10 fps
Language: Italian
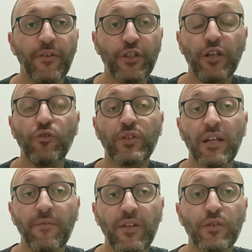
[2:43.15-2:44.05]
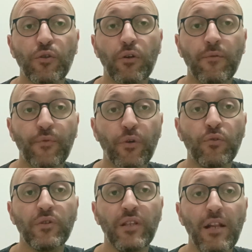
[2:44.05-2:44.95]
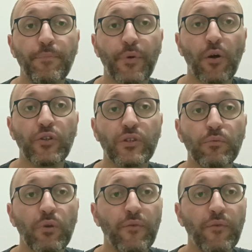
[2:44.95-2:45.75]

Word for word: facendo servizio nei confronti del prossimo